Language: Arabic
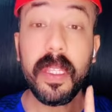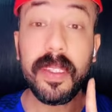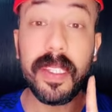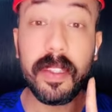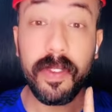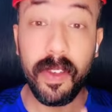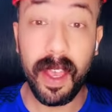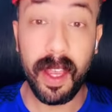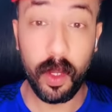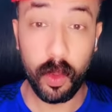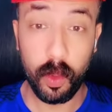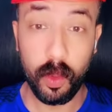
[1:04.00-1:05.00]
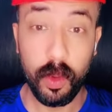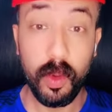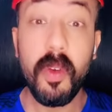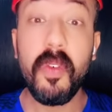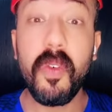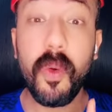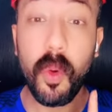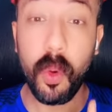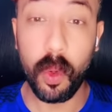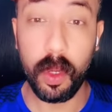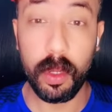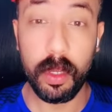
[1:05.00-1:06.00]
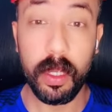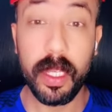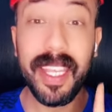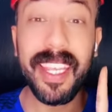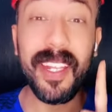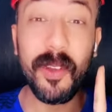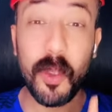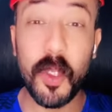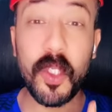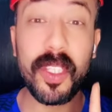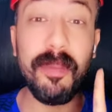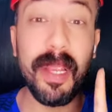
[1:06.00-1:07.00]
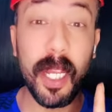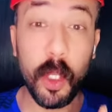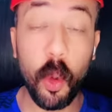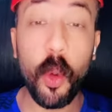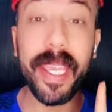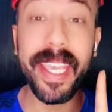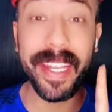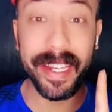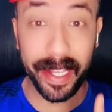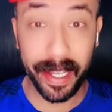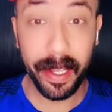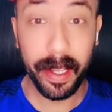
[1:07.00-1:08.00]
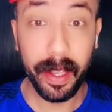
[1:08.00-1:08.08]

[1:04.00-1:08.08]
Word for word: تدفع له فوق النص مليون جنيه